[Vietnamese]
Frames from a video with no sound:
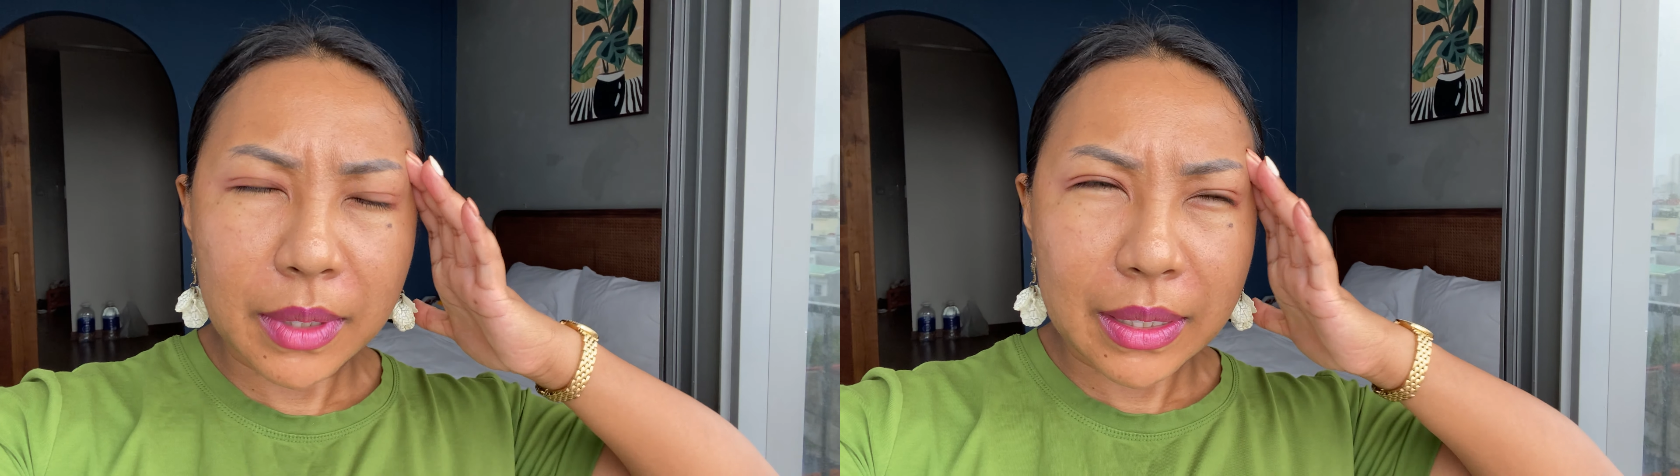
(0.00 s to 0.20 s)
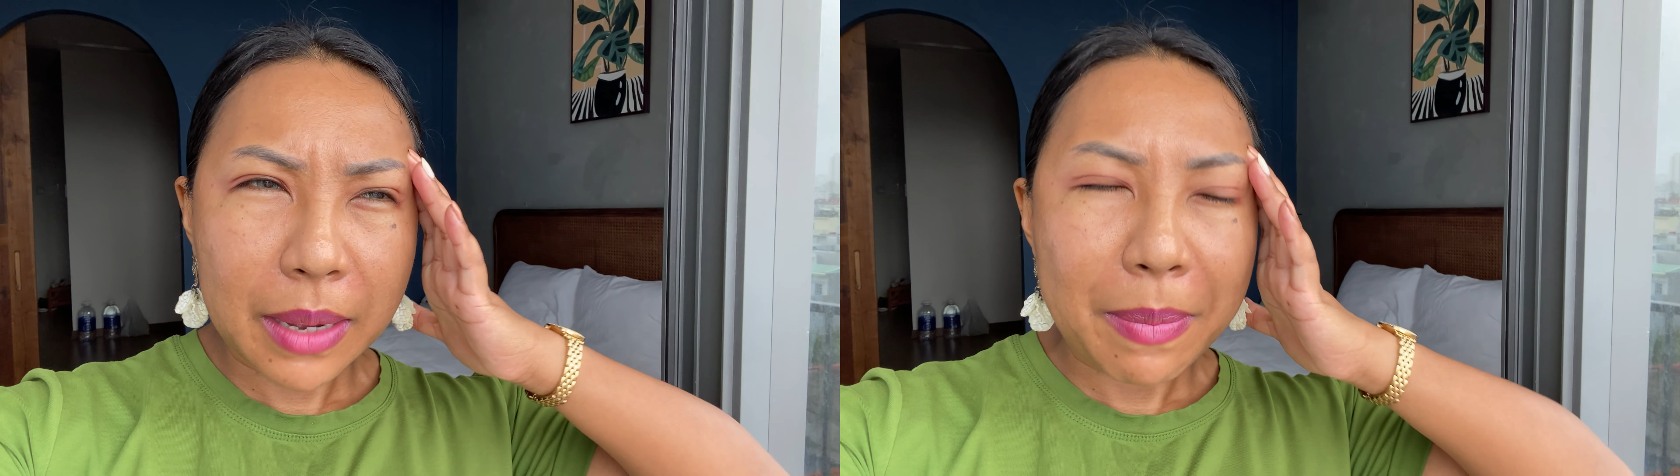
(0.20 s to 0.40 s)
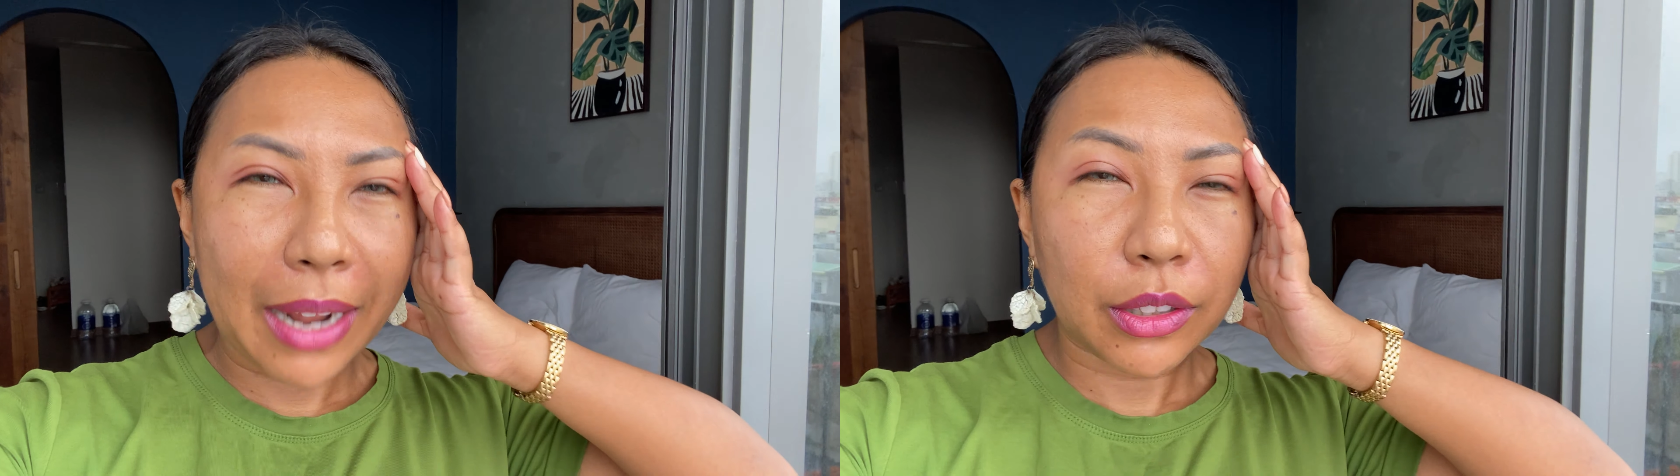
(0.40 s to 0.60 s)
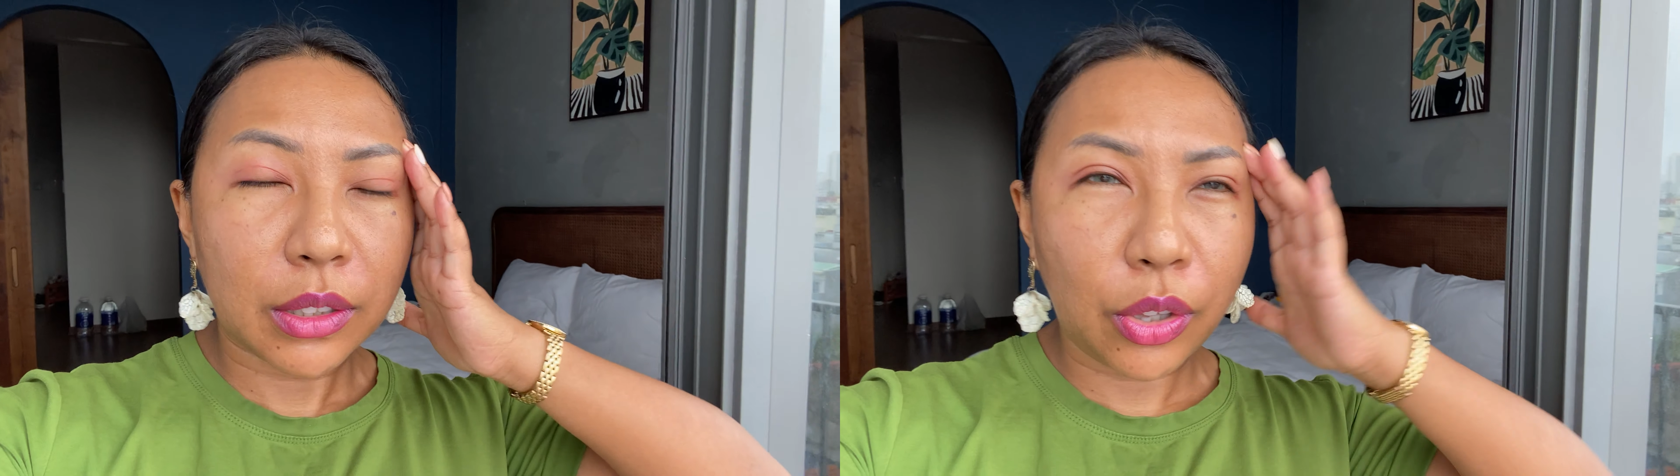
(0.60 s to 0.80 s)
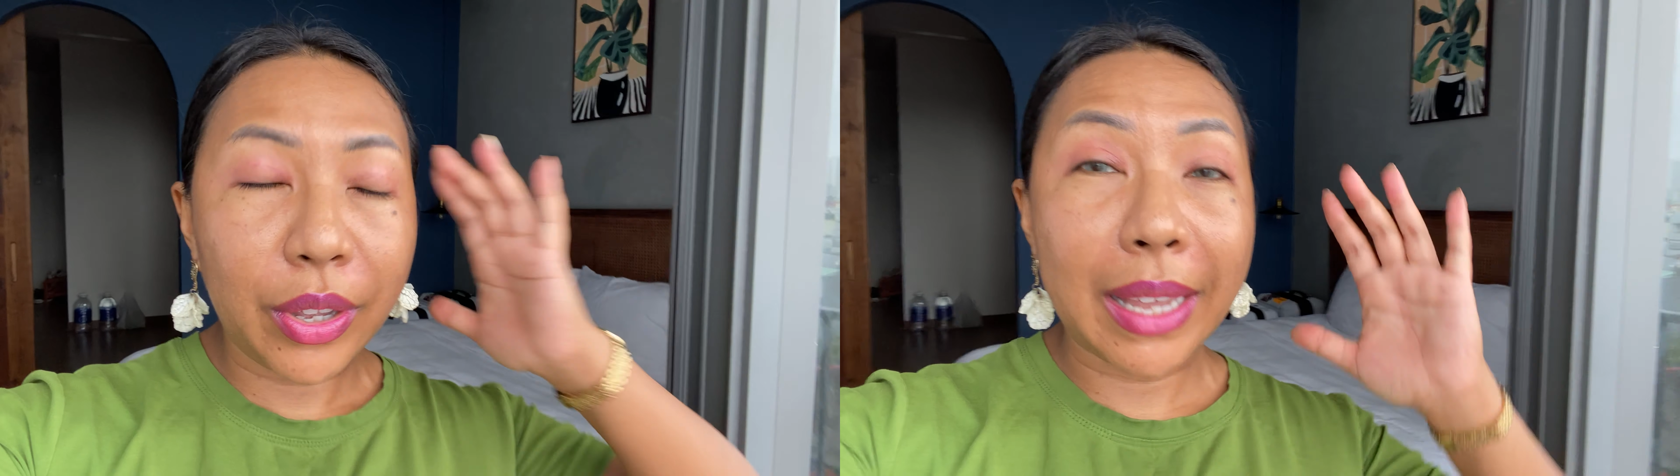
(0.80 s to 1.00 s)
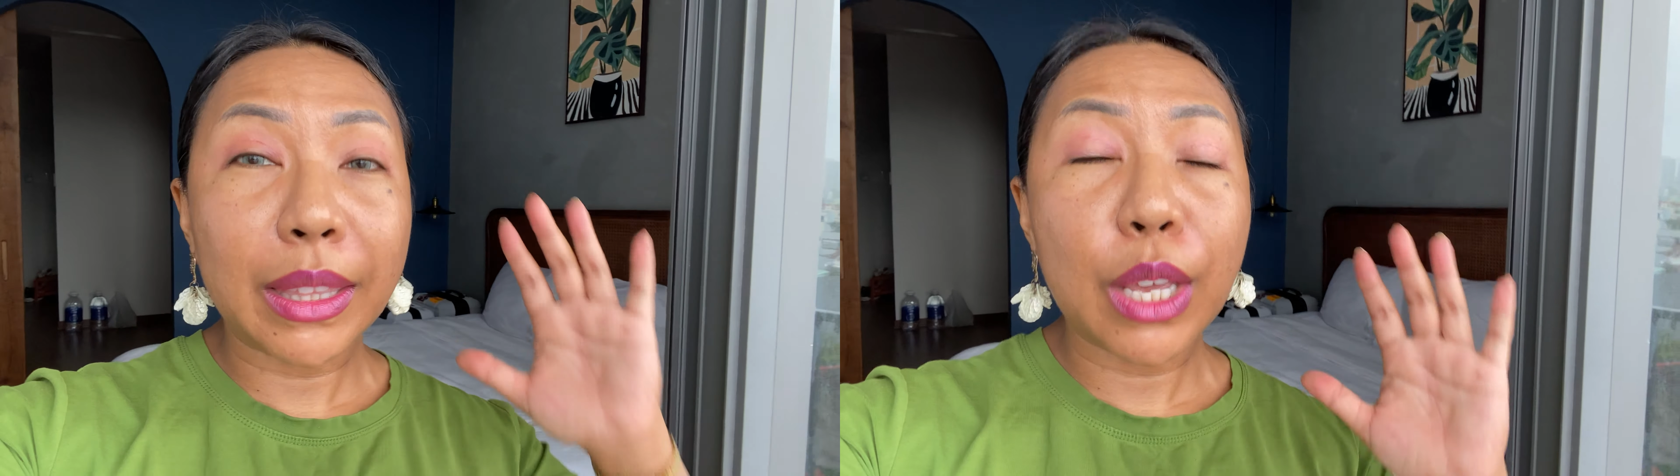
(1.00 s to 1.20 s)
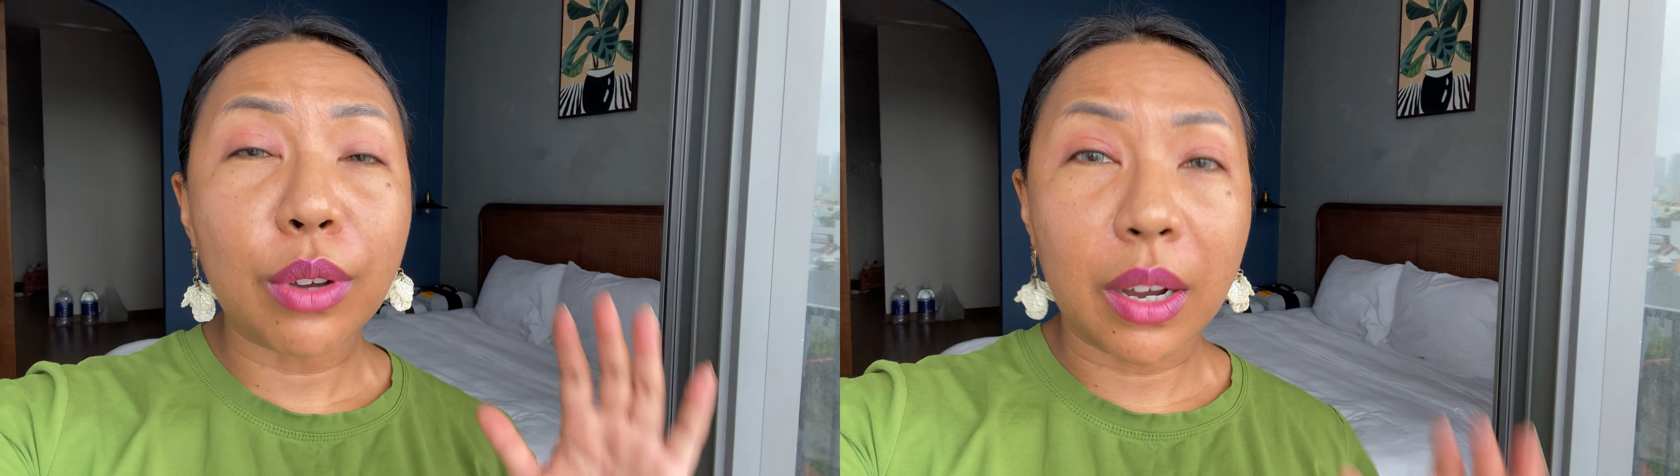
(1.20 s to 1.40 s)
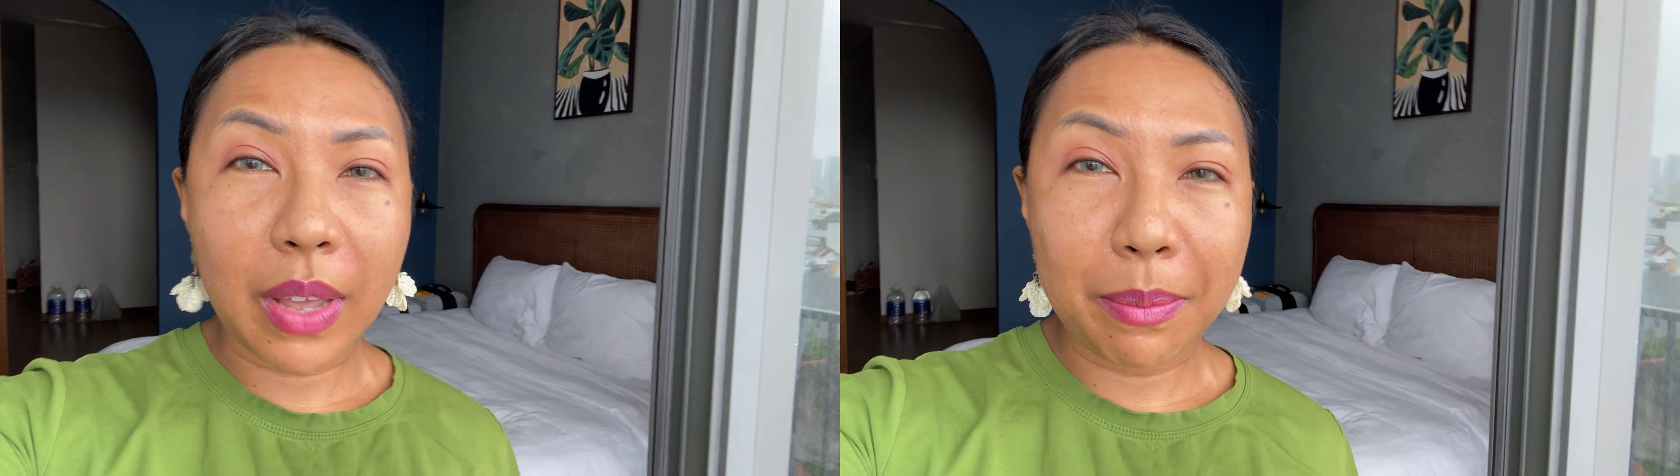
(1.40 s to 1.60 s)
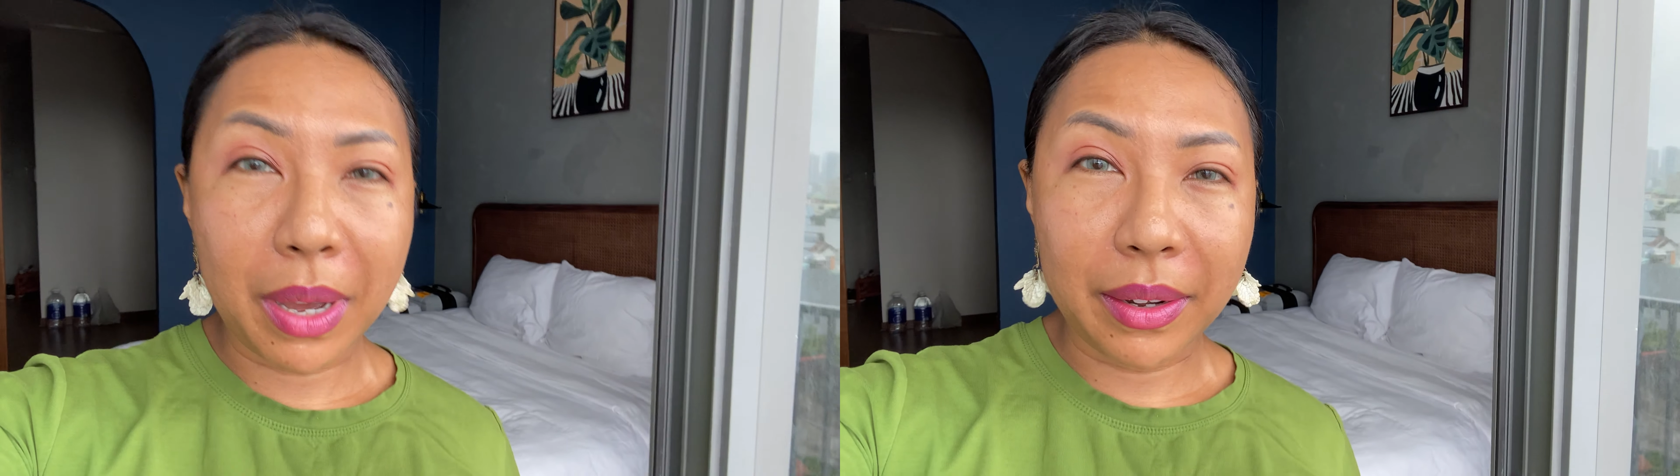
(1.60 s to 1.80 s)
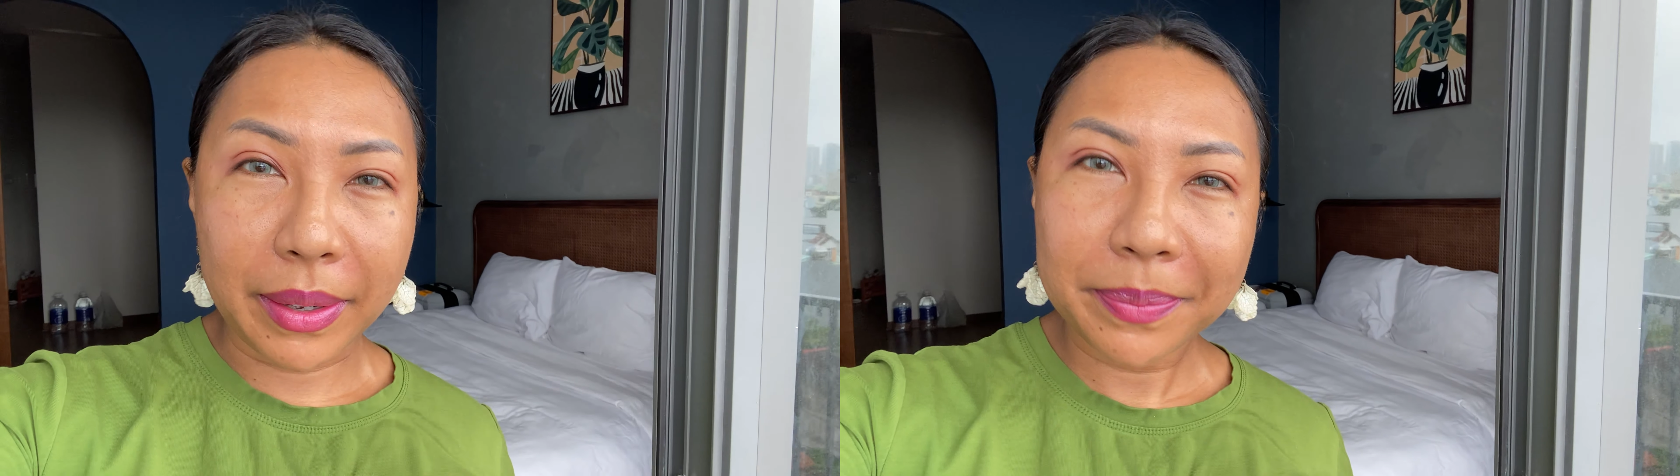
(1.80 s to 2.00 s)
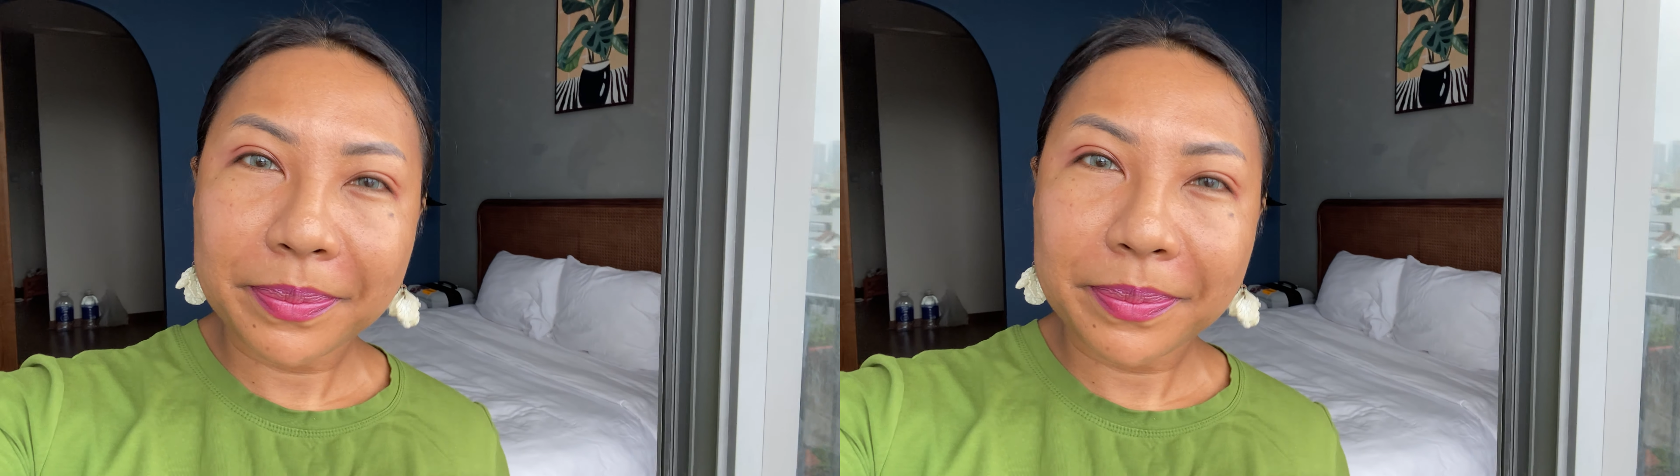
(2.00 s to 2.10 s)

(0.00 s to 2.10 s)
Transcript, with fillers: các bạn suy nghĩ tiêu cực về mình nữa